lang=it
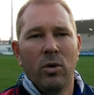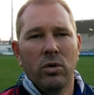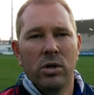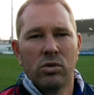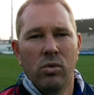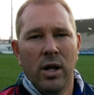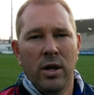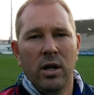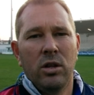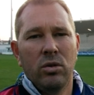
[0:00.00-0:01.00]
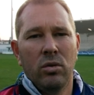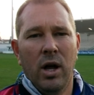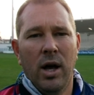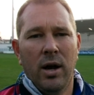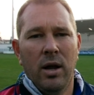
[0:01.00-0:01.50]
con una squadra e
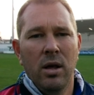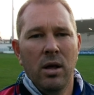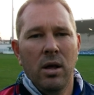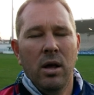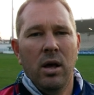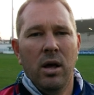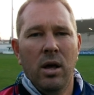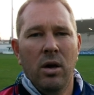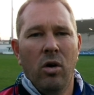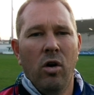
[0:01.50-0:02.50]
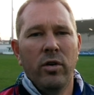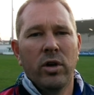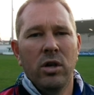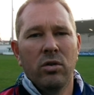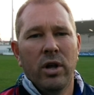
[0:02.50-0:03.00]
titolare. È ovvio
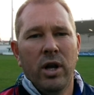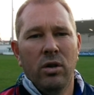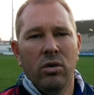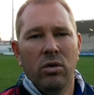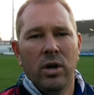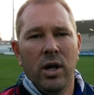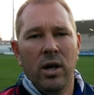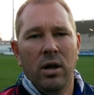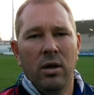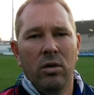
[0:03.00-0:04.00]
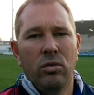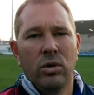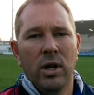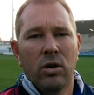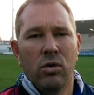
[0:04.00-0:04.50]
che io credo che
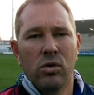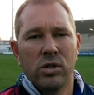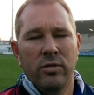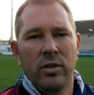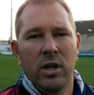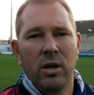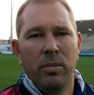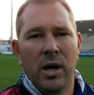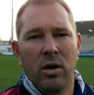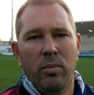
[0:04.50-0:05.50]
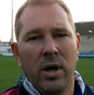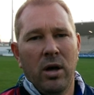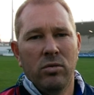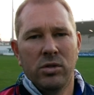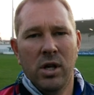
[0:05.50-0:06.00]
tutte le cose vieni piano
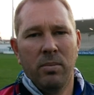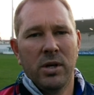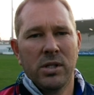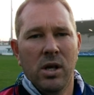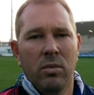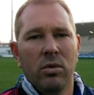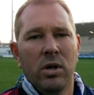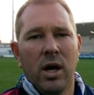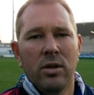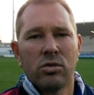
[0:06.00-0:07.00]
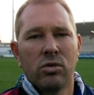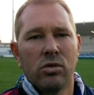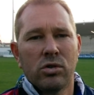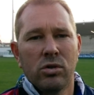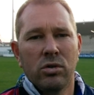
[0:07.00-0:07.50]
piano, step by step, quindi l'anno
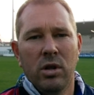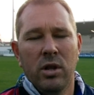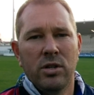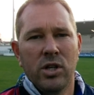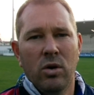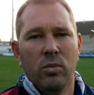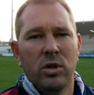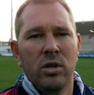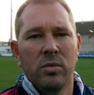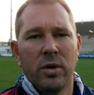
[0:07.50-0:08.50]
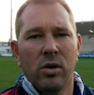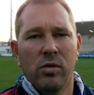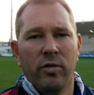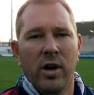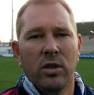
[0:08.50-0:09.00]
scorso c'era un motivo perché
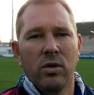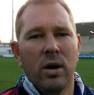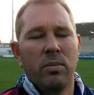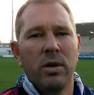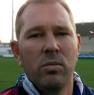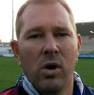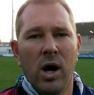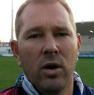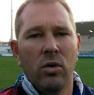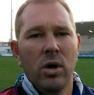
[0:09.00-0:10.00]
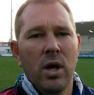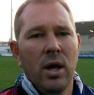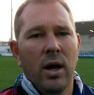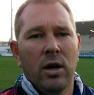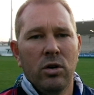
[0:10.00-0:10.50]
l'ho fatto, era il primo anno,
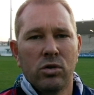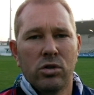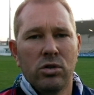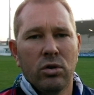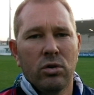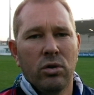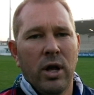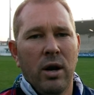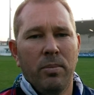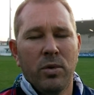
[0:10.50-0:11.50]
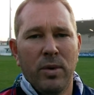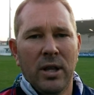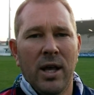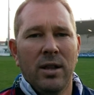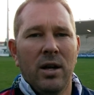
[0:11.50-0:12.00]
anche il nostro giocatore era, per
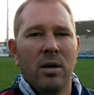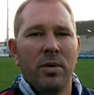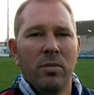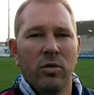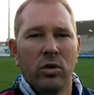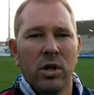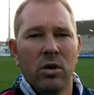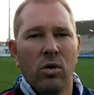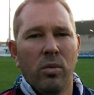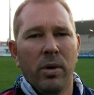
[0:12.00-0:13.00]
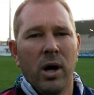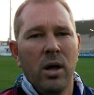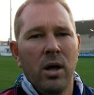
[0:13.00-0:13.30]
tanti era la prima volta in Coppa.